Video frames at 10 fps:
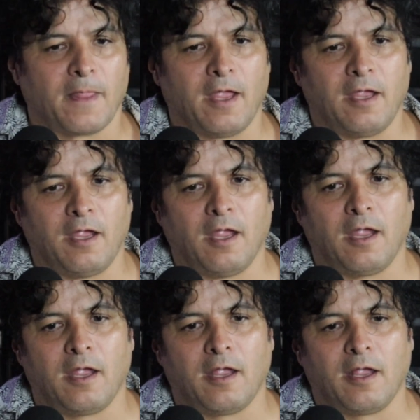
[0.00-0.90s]

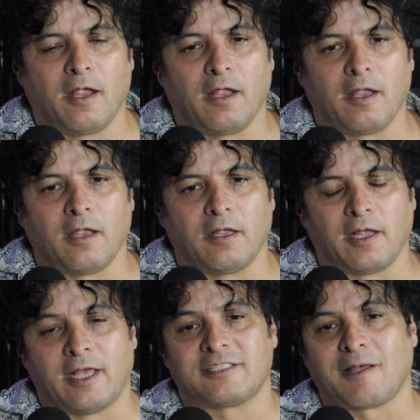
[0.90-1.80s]
Eh,
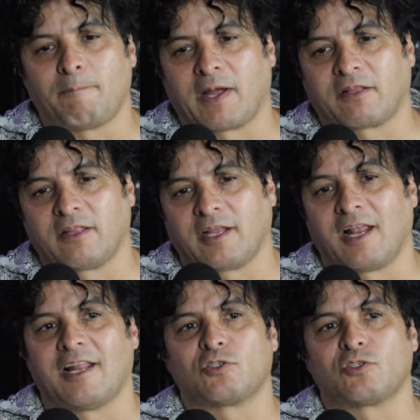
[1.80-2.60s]
esta parte de que en la